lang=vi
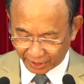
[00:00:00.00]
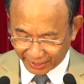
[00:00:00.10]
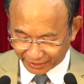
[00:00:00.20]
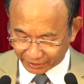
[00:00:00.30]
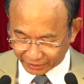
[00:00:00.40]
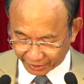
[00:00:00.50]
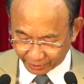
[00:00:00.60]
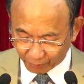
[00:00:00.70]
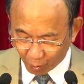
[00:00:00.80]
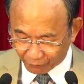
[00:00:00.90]
ganh tị,
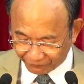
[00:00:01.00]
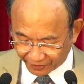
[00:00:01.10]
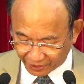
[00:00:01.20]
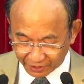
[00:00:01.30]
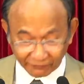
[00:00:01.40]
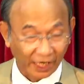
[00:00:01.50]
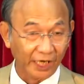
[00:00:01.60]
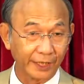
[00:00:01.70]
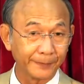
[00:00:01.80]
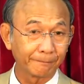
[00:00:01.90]
buồn phiền như
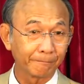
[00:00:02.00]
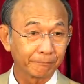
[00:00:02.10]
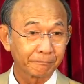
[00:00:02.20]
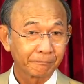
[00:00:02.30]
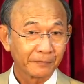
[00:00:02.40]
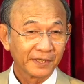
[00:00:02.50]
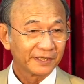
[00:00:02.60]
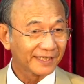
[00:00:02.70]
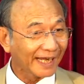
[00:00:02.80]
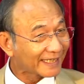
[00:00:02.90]
vậy,
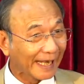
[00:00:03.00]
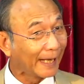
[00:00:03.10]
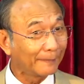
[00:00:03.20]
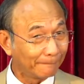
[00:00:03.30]
chắc chắn